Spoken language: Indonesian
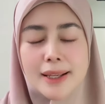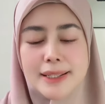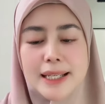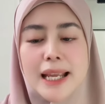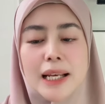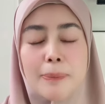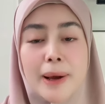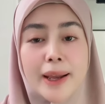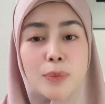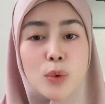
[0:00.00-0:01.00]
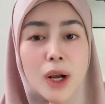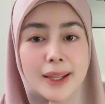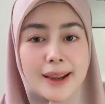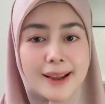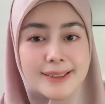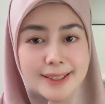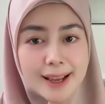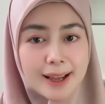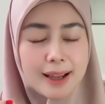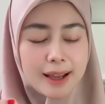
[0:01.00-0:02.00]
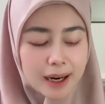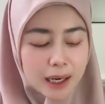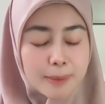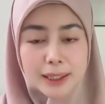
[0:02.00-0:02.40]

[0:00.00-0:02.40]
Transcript: jadi yang dipakai bunganya aja karena